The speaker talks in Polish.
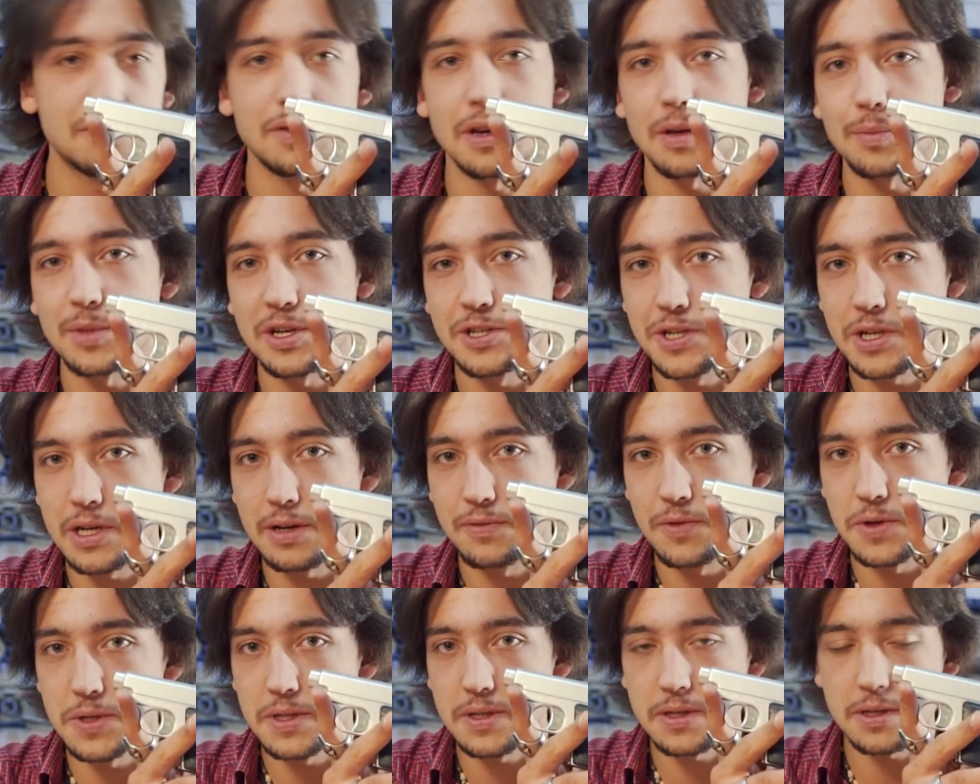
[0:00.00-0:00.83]
w ramach
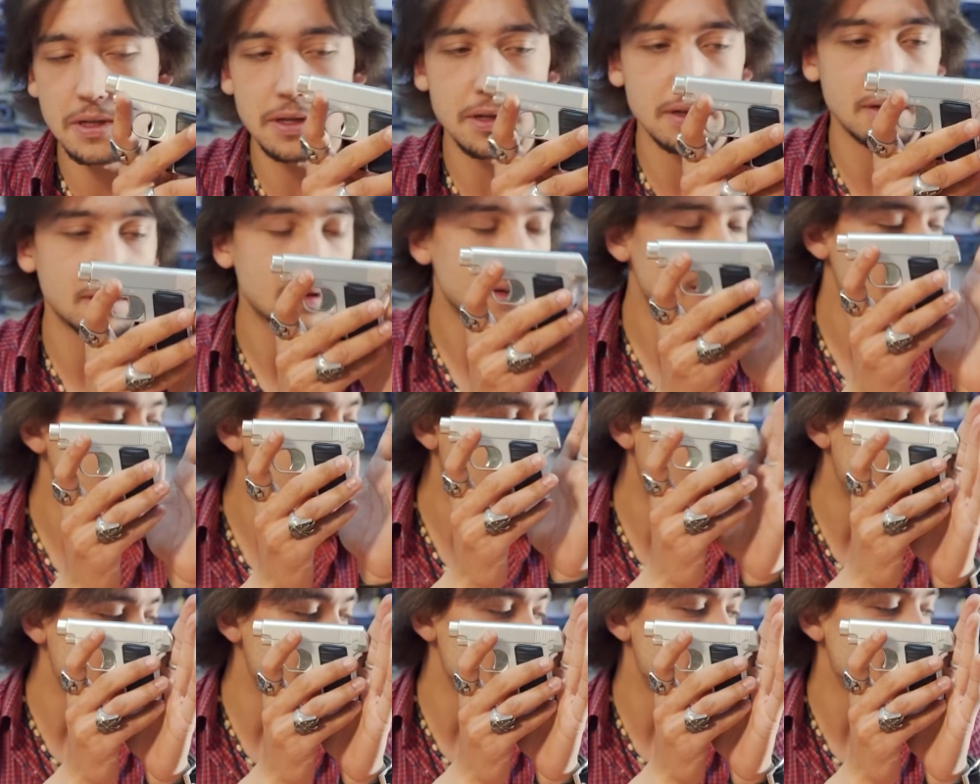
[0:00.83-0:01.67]
ciekawostki,
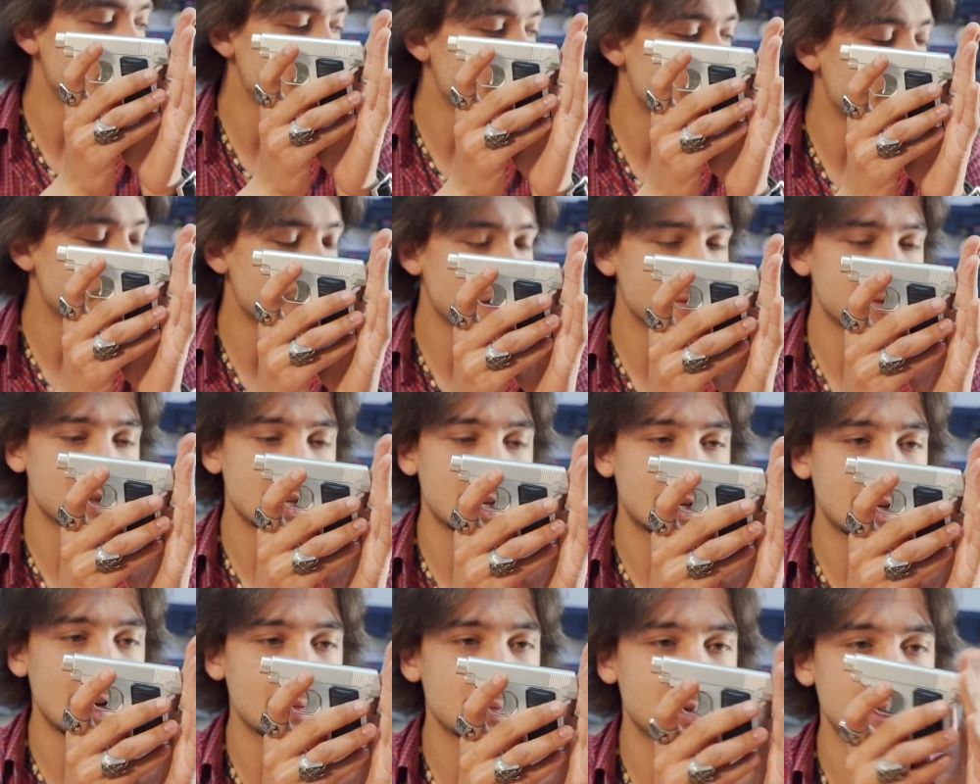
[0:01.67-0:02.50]
a nie
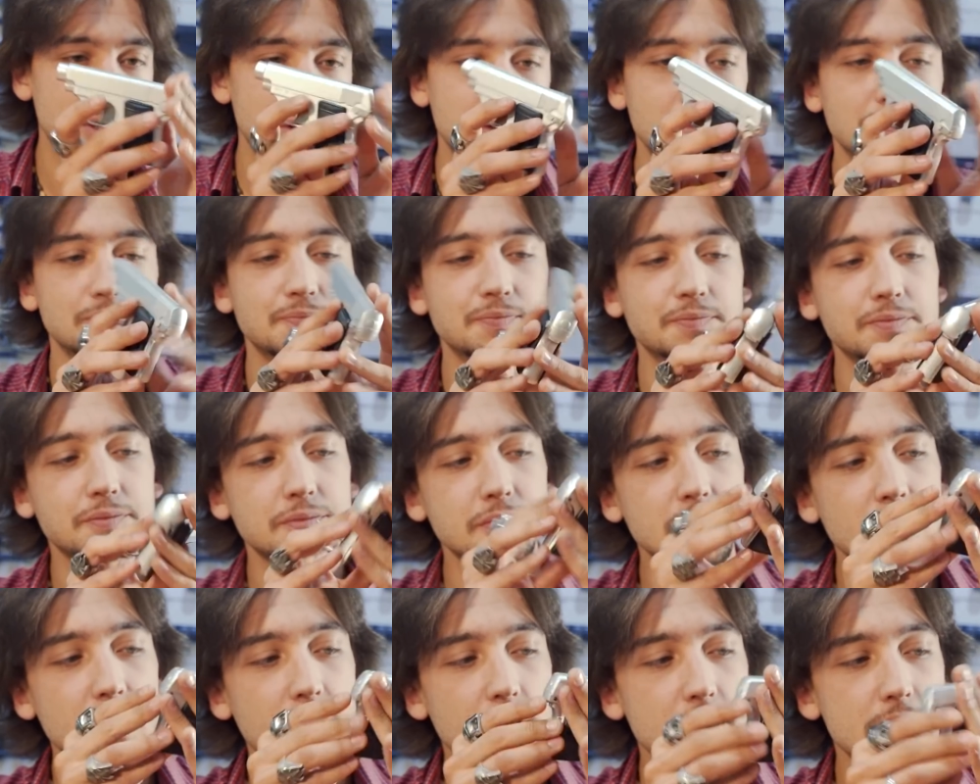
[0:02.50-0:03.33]
pełnoprawnej klamki.
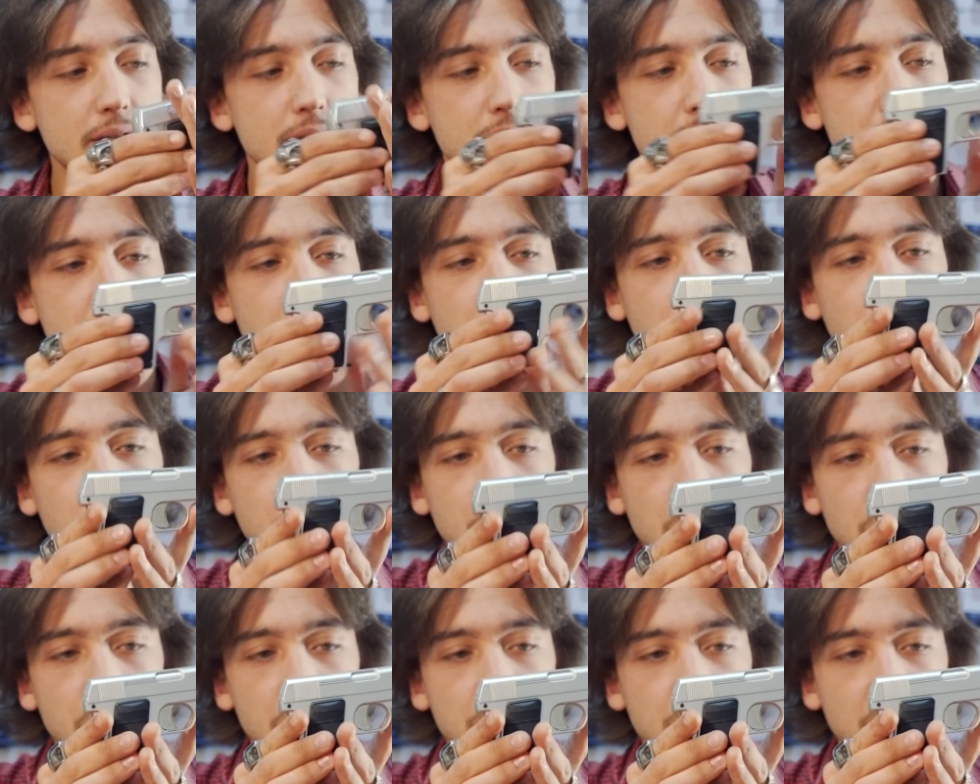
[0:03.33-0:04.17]
Zresztą
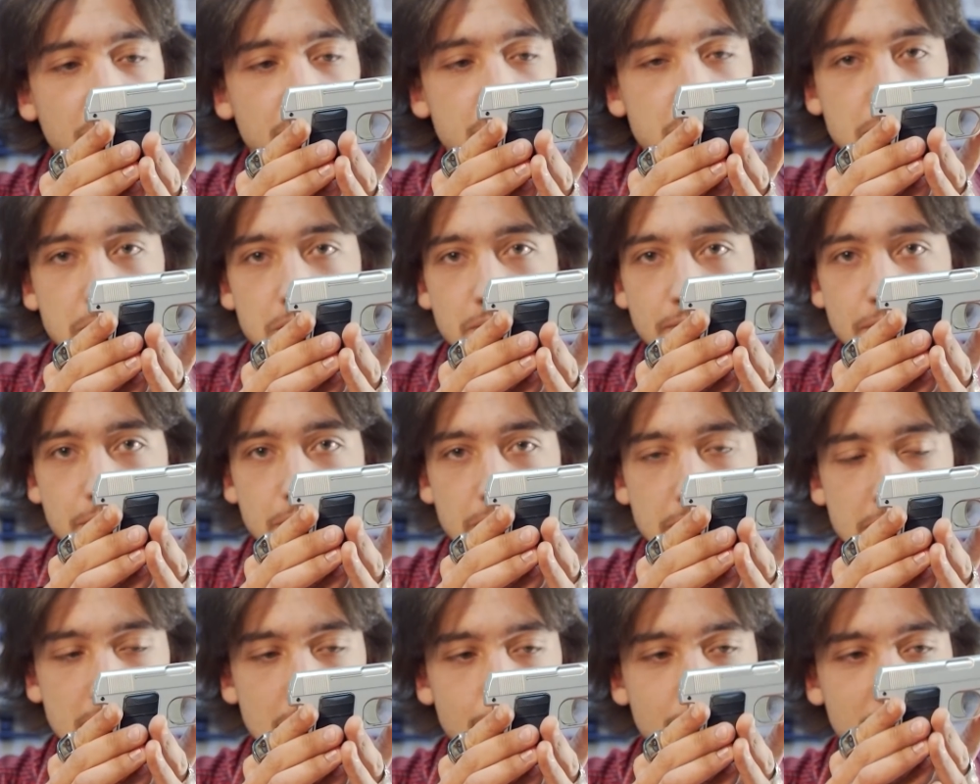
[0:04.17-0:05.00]
odpowiedź nasuwa
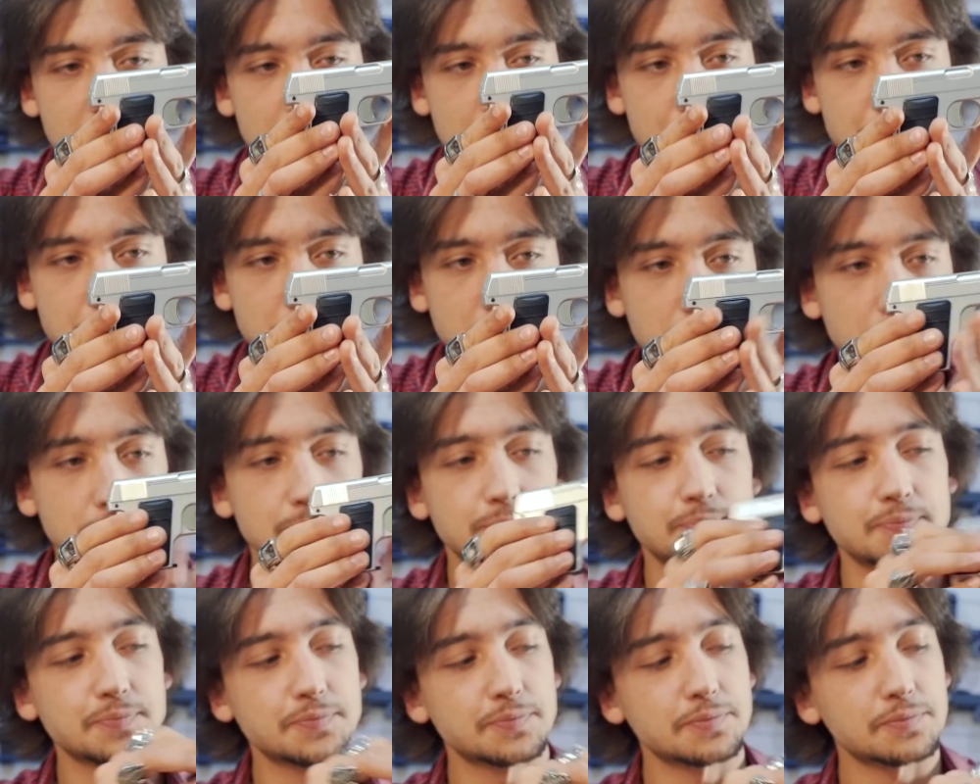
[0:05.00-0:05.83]
się sama dlaczego.
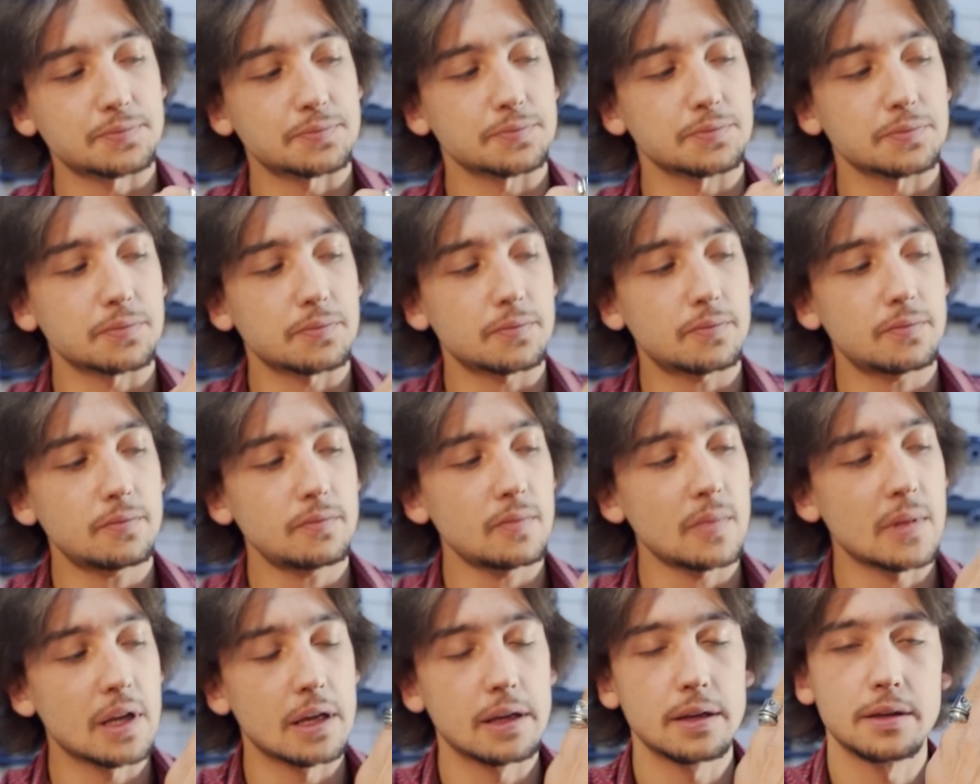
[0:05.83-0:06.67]

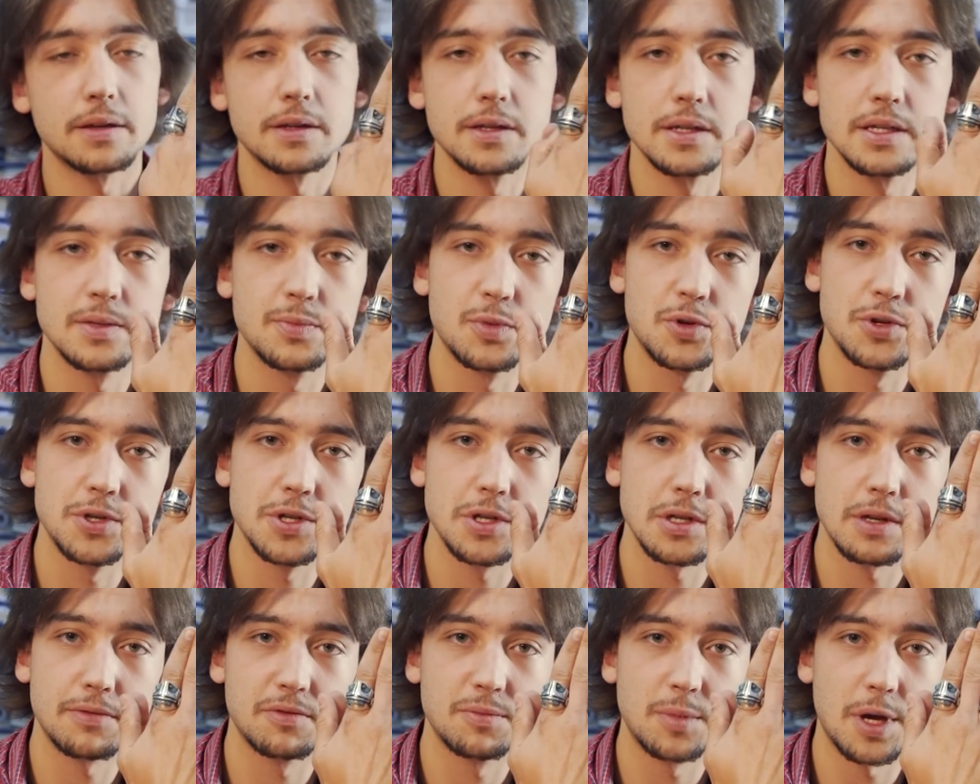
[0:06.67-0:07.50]
Spójrzcie
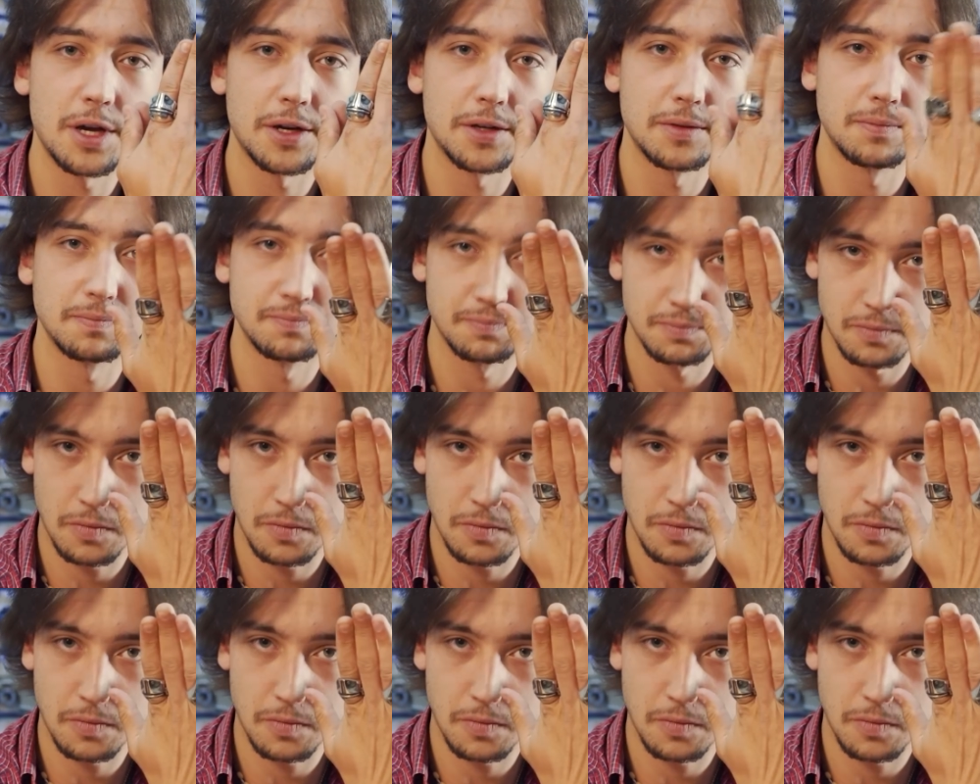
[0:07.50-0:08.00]
na wymiary.